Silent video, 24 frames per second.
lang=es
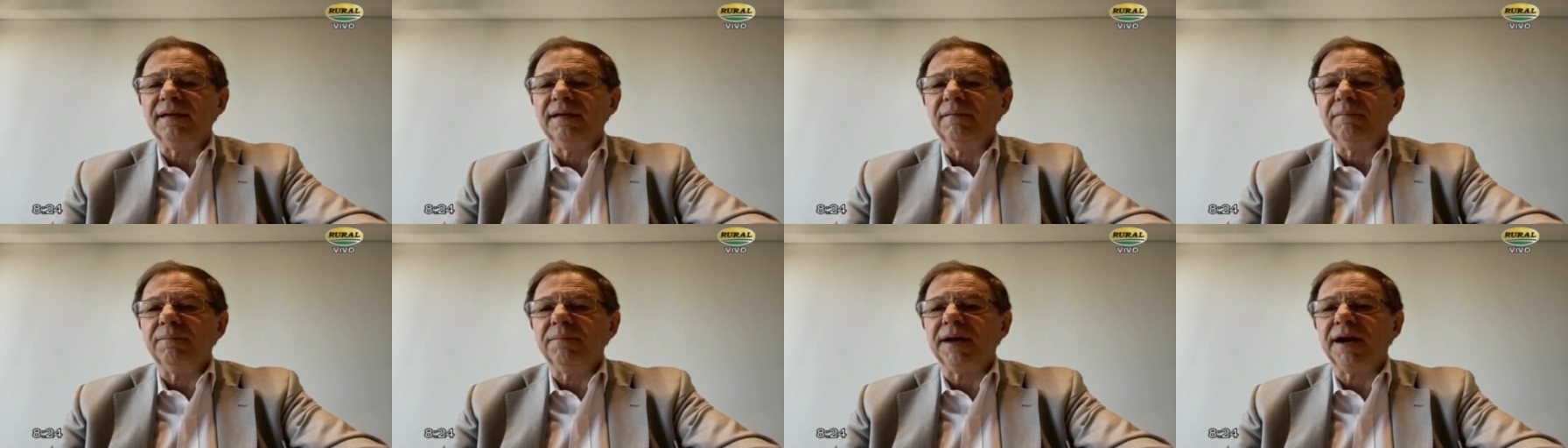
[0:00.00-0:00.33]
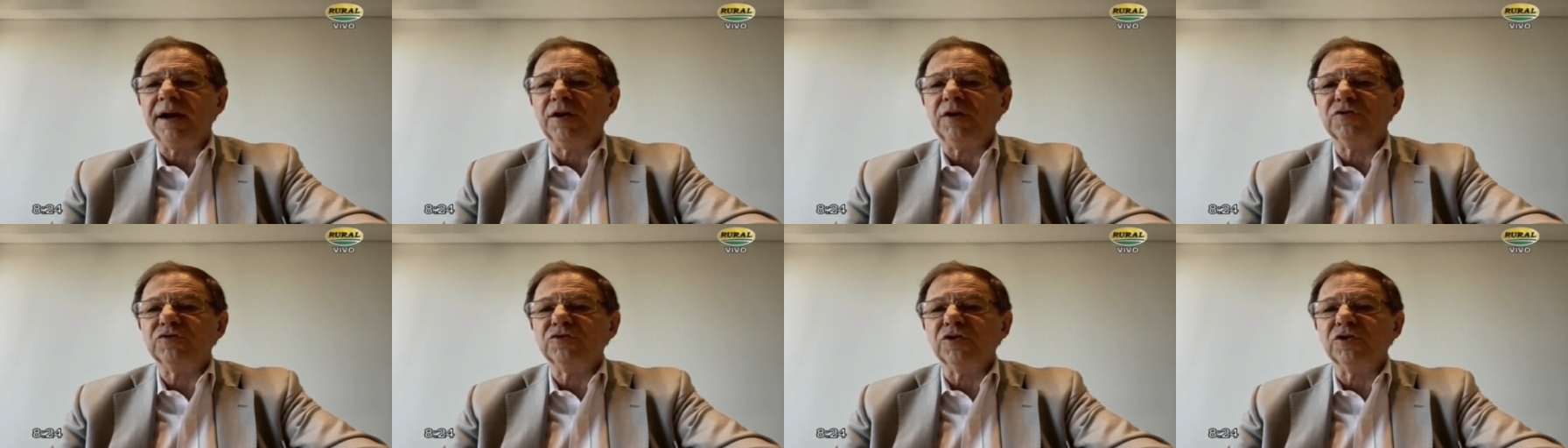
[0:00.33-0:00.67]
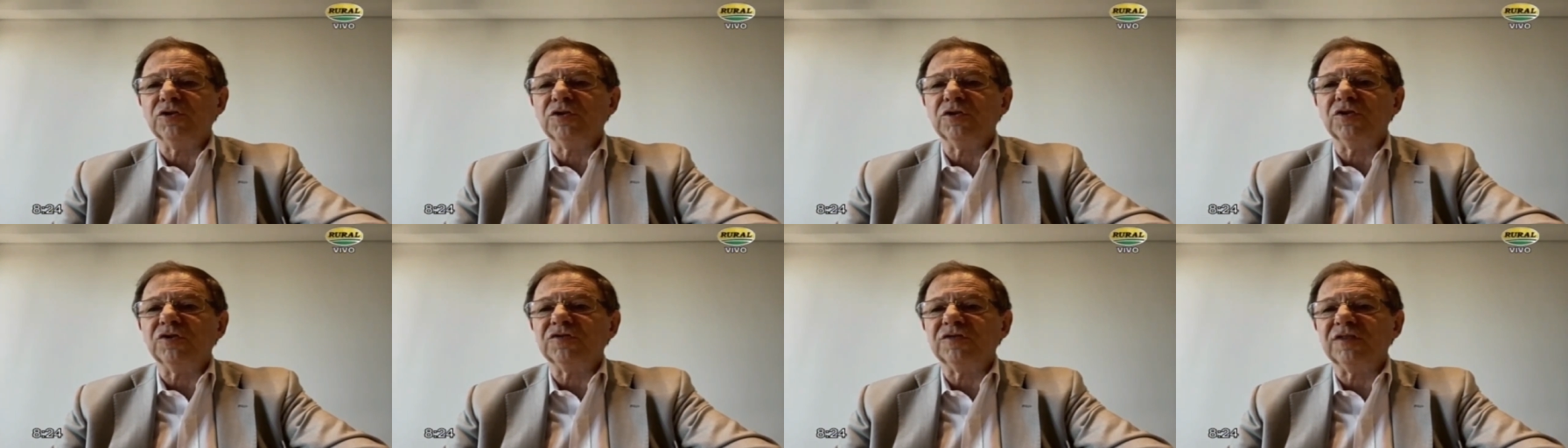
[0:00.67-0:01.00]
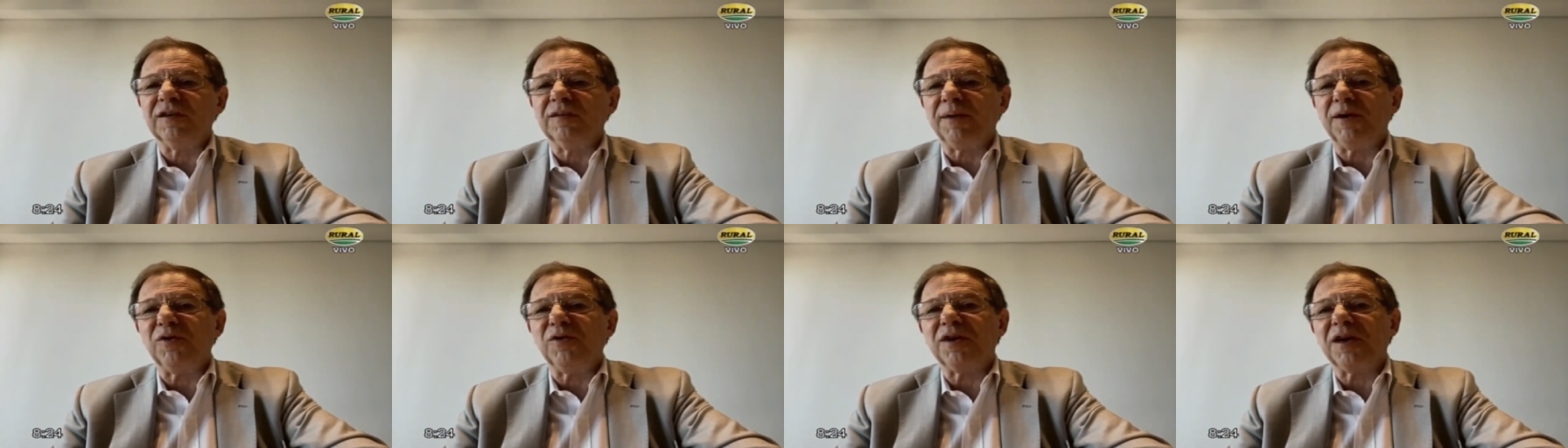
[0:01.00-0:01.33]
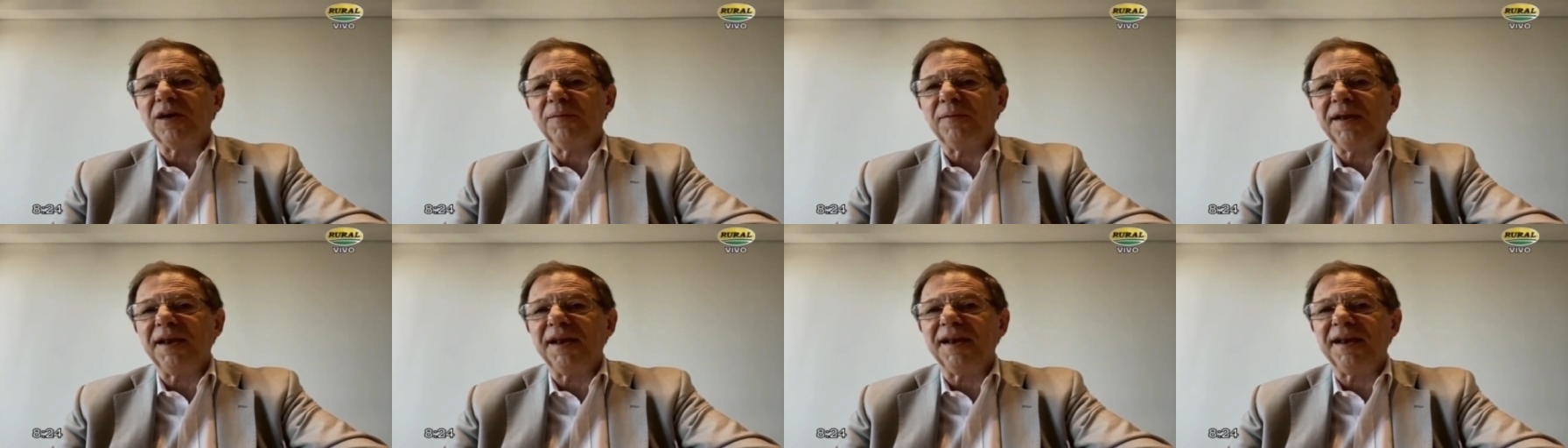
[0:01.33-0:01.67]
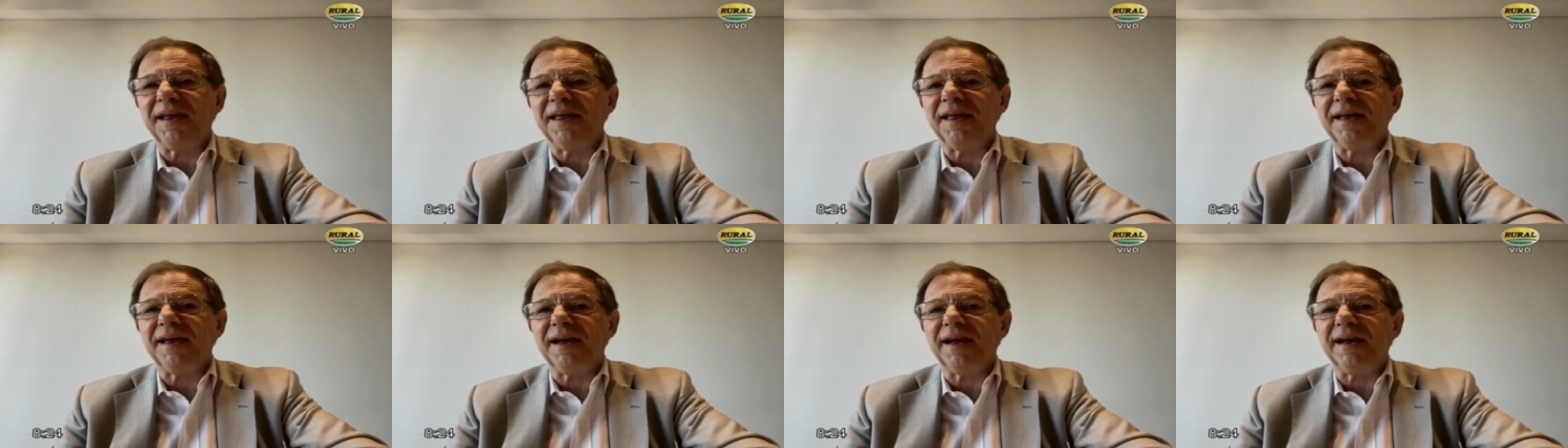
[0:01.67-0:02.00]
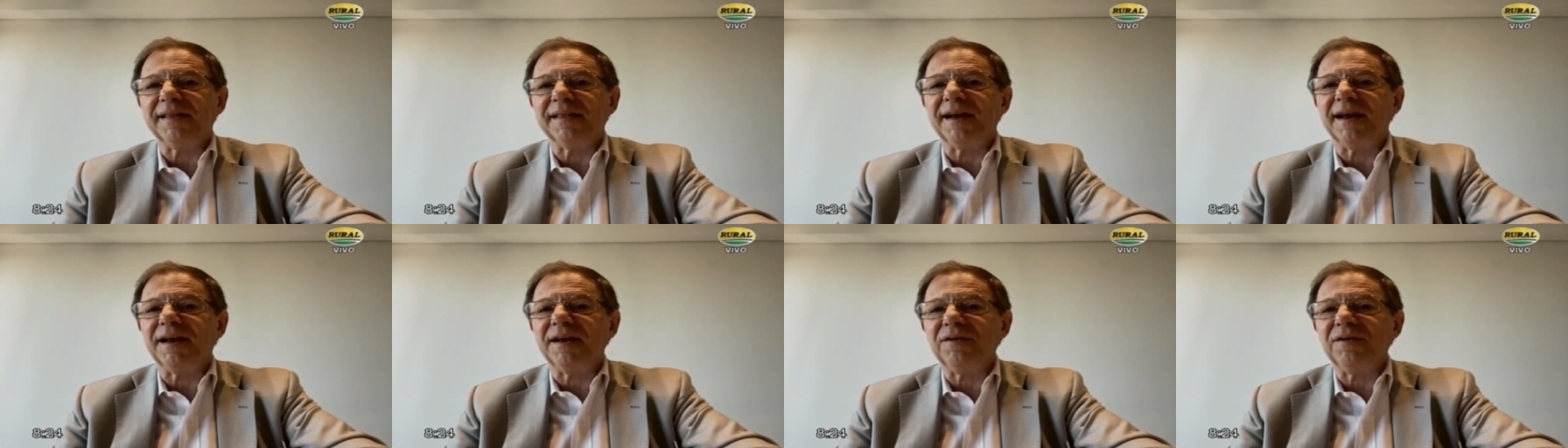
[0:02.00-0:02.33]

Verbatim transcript: para nosotros y para los que vienen atrás.